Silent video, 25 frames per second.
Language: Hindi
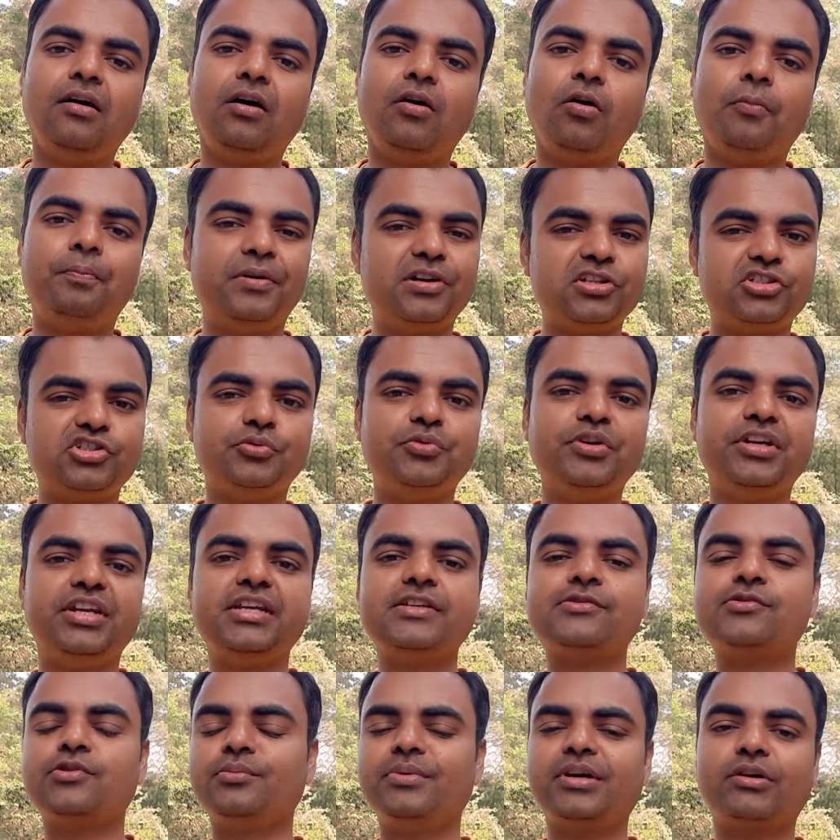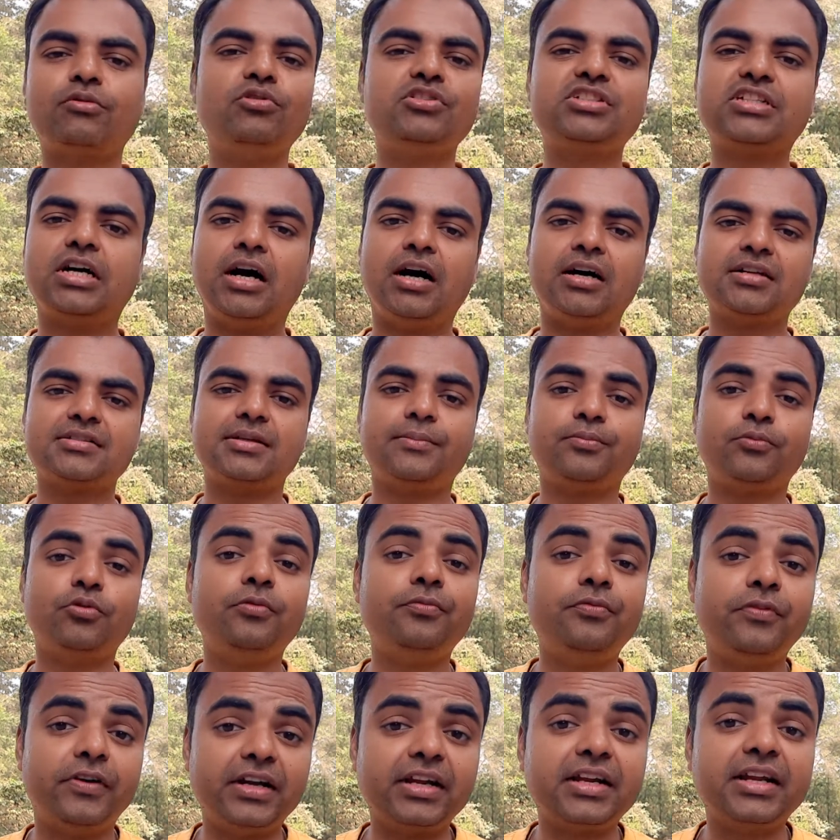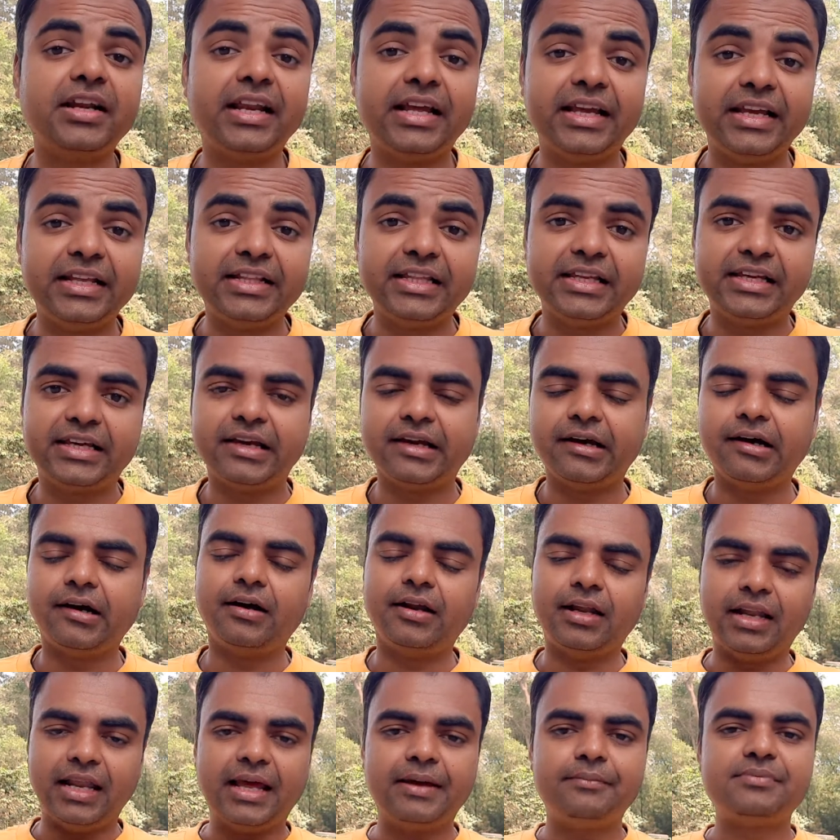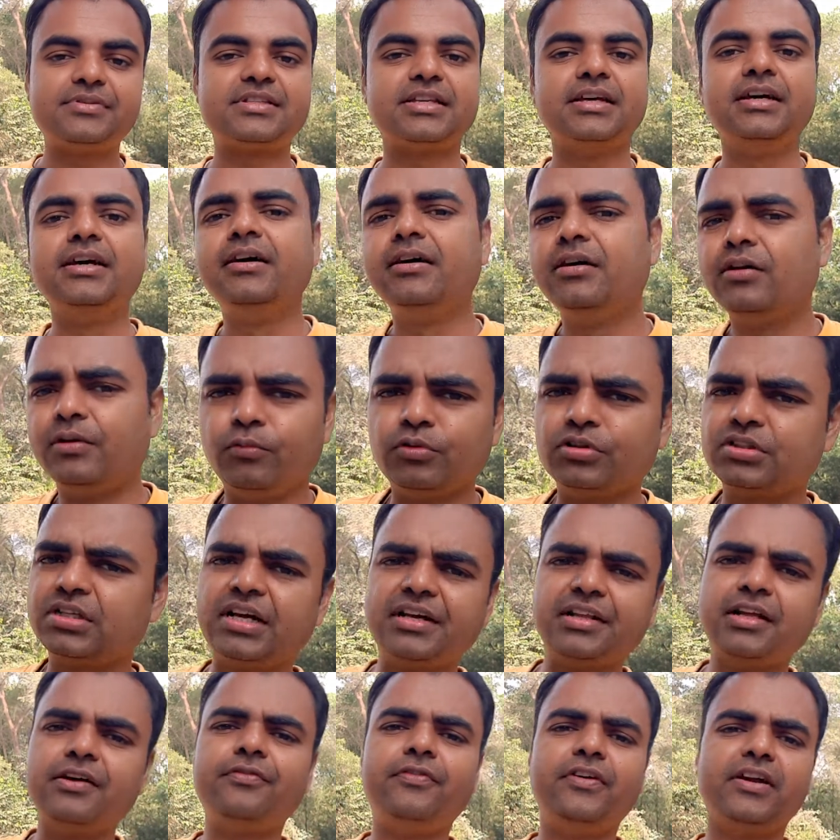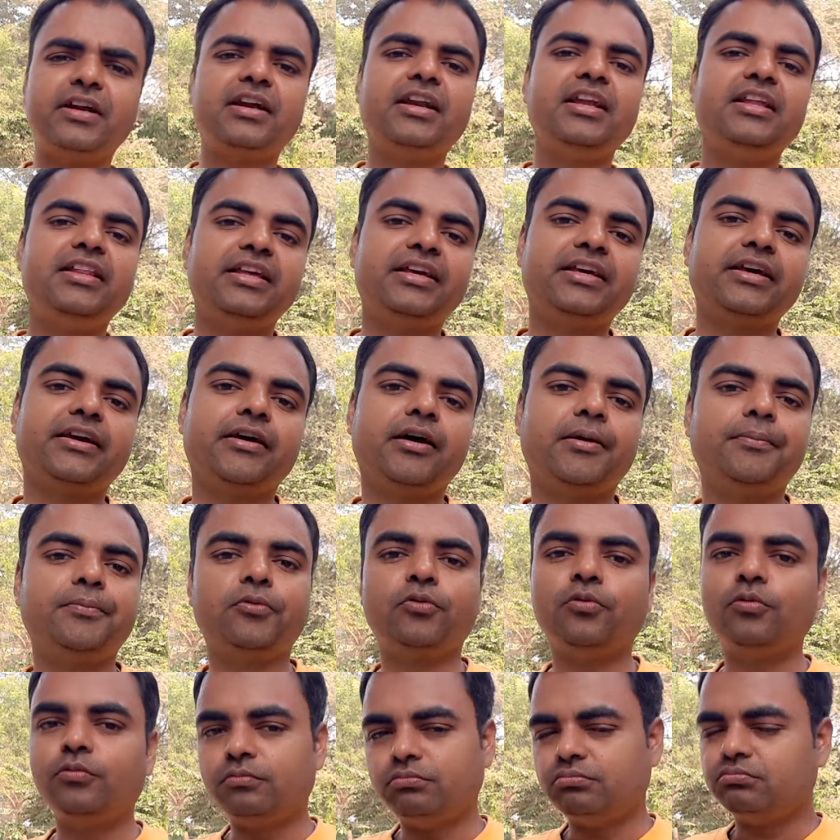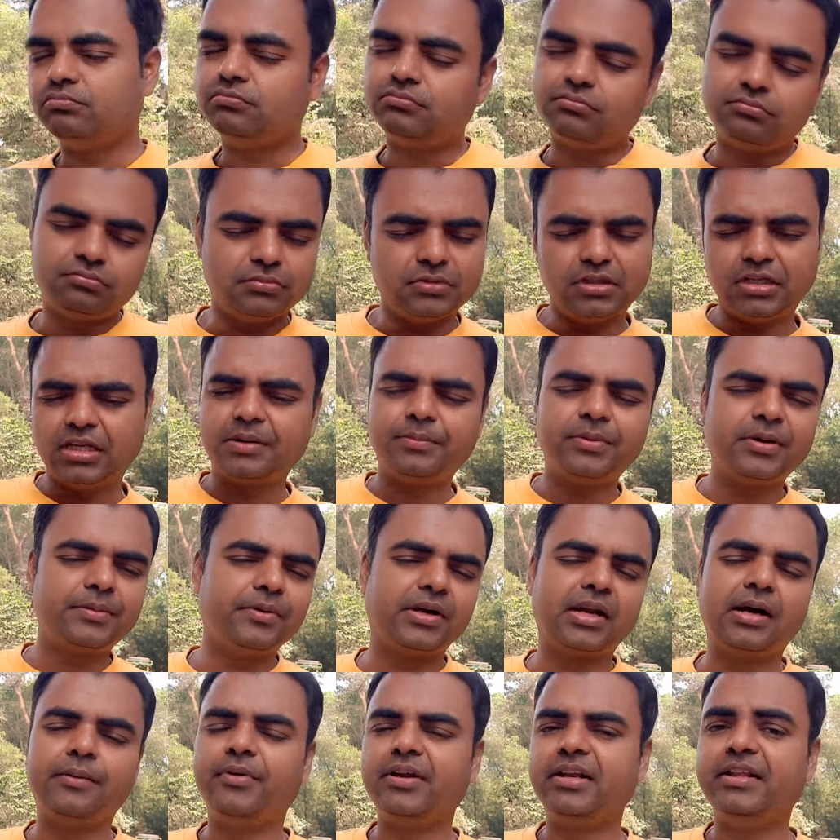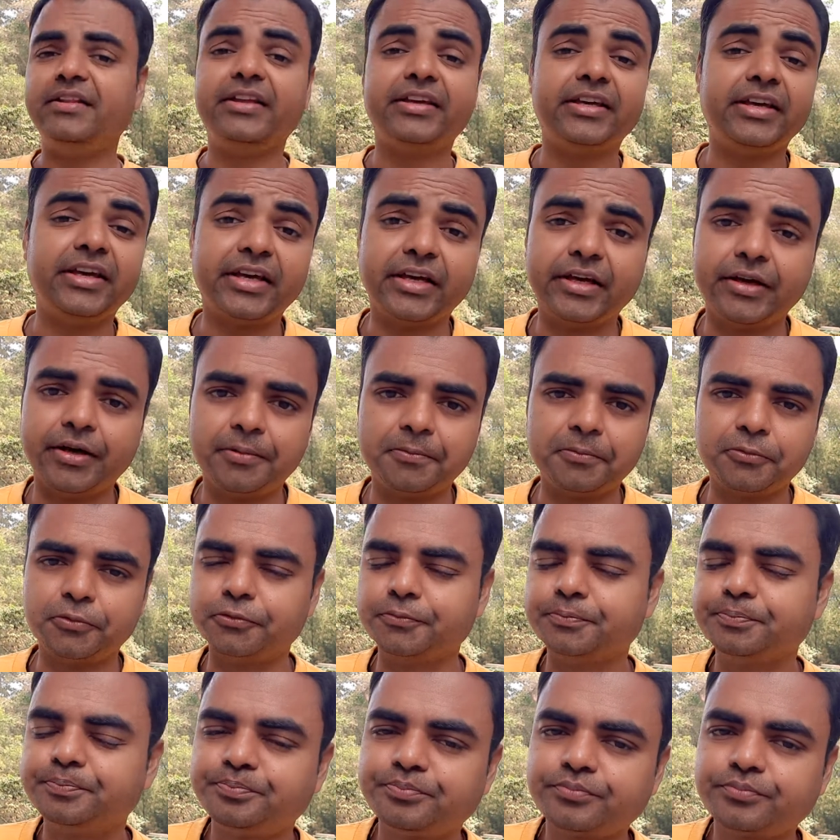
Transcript: अपॉर्चुनिटीज़ उनमें कुछ खास आपको फ़र्क नहीं दिखेगा लैब्स उतना ज़्यादा फ़र्क नहीं दिखेगा आपको लगभग बराबर ही दिखेंगे आपको